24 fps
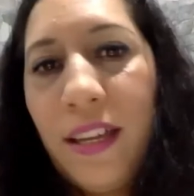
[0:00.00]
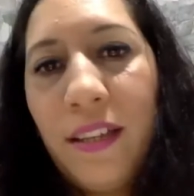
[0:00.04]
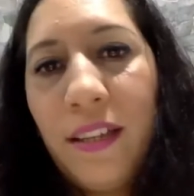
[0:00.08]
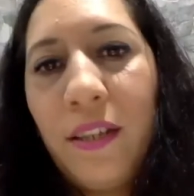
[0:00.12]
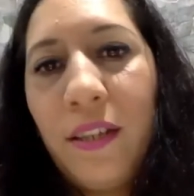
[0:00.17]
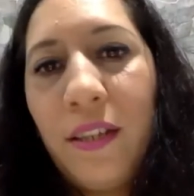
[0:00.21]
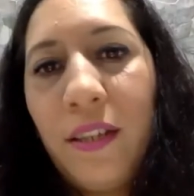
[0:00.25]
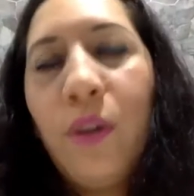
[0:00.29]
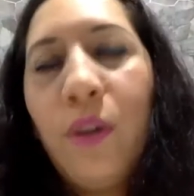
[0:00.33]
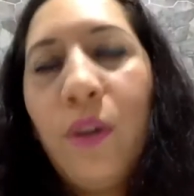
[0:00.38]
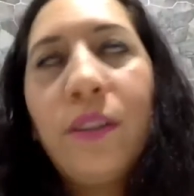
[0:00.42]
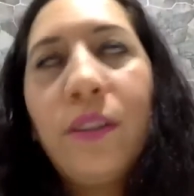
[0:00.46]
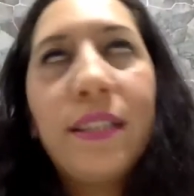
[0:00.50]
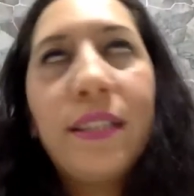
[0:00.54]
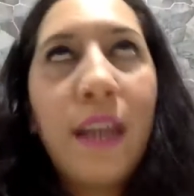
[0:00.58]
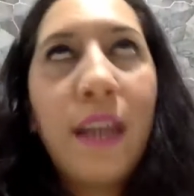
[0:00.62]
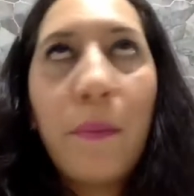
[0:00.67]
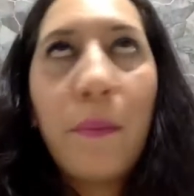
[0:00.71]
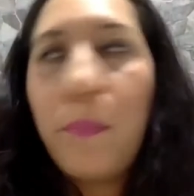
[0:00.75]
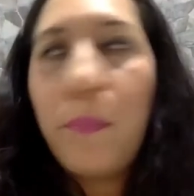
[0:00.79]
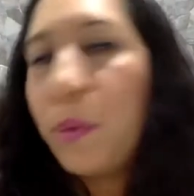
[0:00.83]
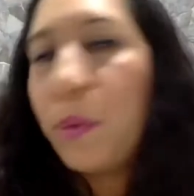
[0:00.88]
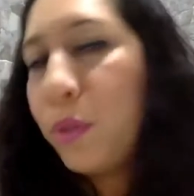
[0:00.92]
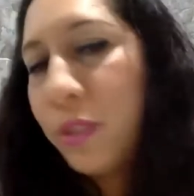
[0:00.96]
No,
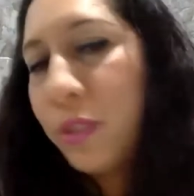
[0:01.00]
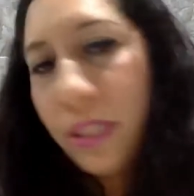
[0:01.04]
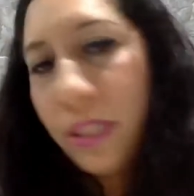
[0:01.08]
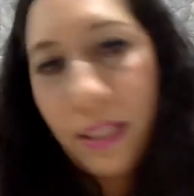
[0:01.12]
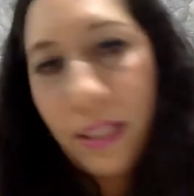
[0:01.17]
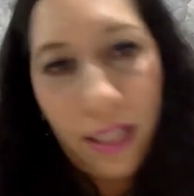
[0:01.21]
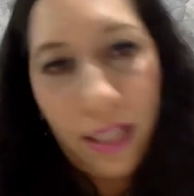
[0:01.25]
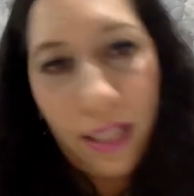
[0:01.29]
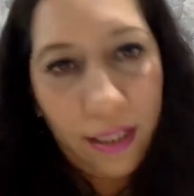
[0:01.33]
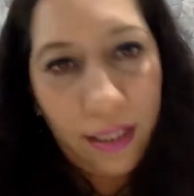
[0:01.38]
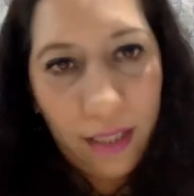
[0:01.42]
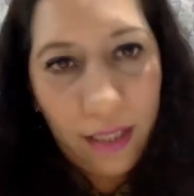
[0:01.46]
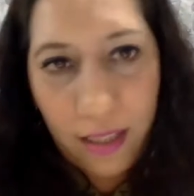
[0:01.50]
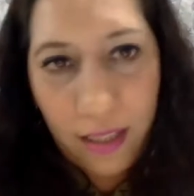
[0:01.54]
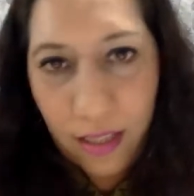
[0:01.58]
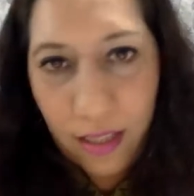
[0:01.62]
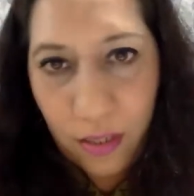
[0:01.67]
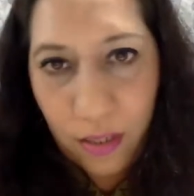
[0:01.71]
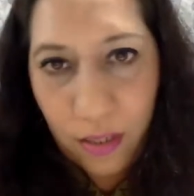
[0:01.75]
tampoco se trata de